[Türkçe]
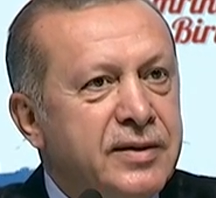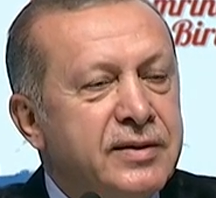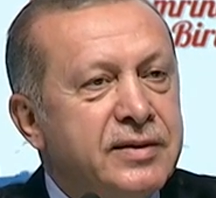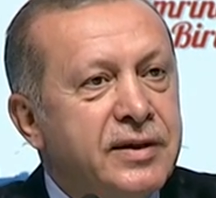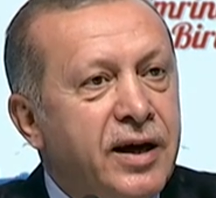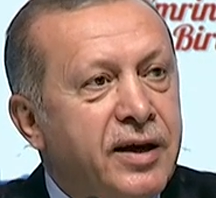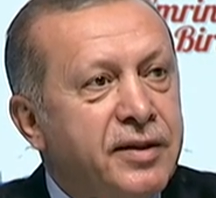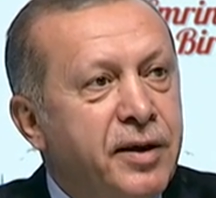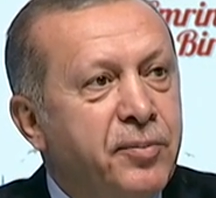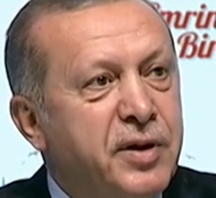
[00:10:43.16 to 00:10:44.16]

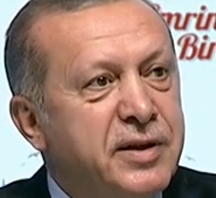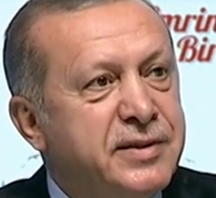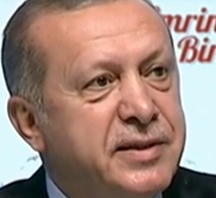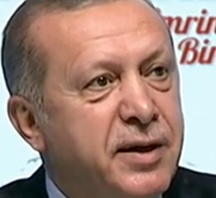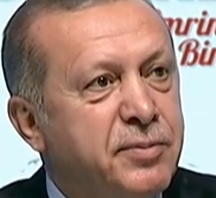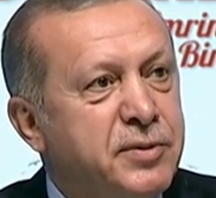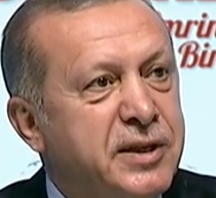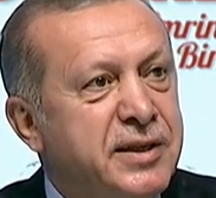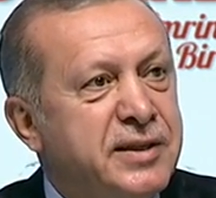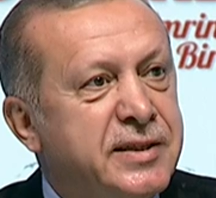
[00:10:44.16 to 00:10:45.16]
Sade bir
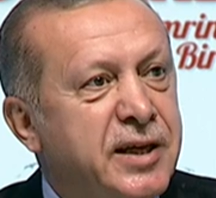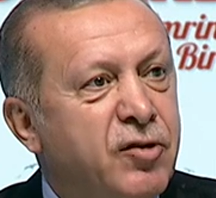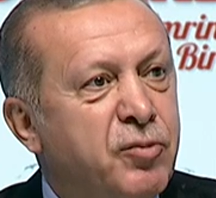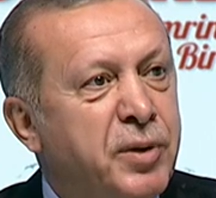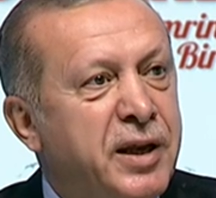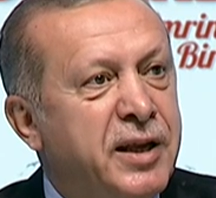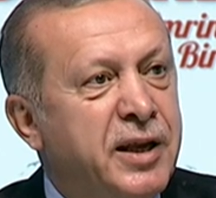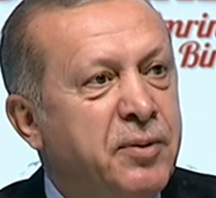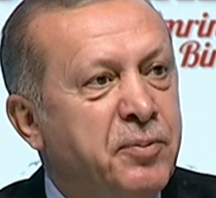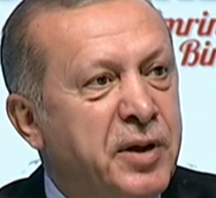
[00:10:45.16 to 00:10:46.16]
semtini
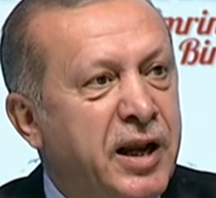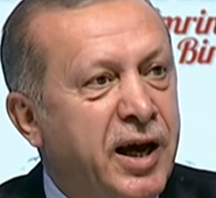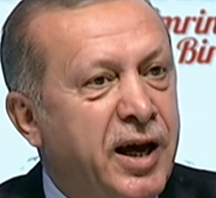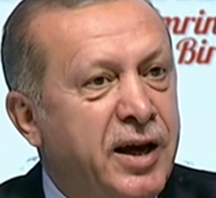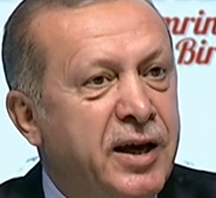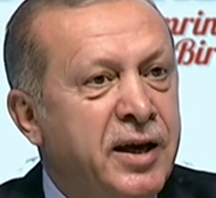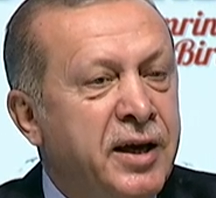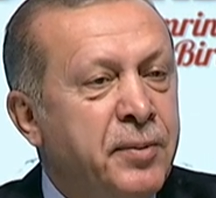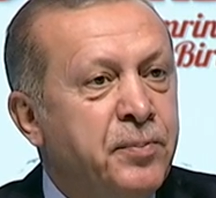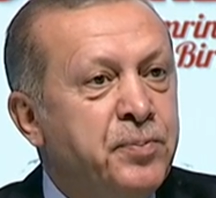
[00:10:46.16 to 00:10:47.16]
sevmenin bile
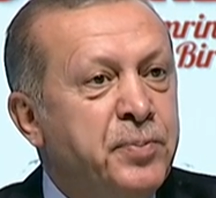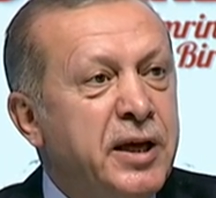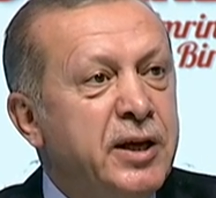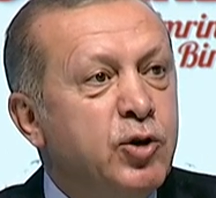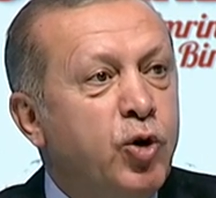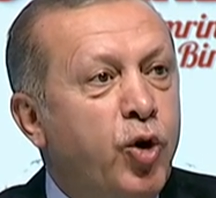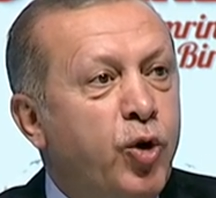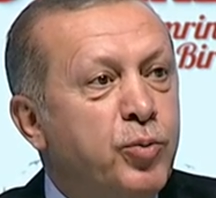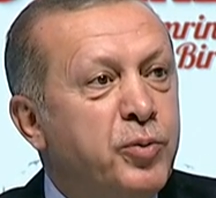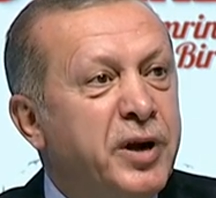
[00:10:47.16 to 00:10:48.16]
bir
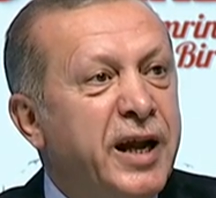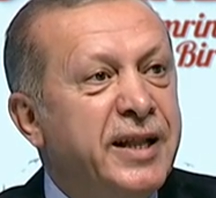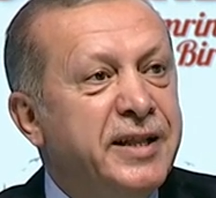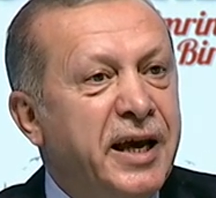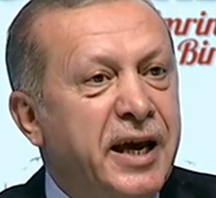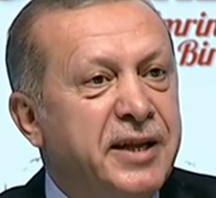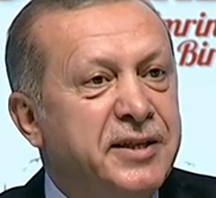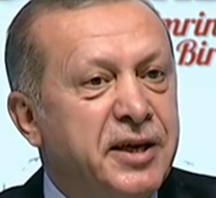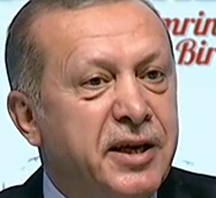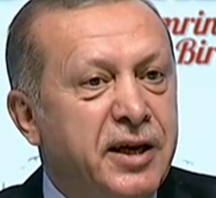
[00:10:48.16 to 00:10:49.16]
ömre
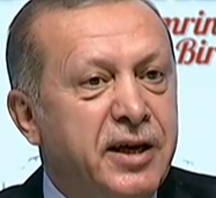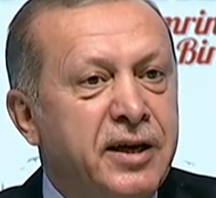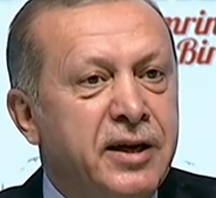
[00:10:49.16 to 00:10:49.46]
değdiği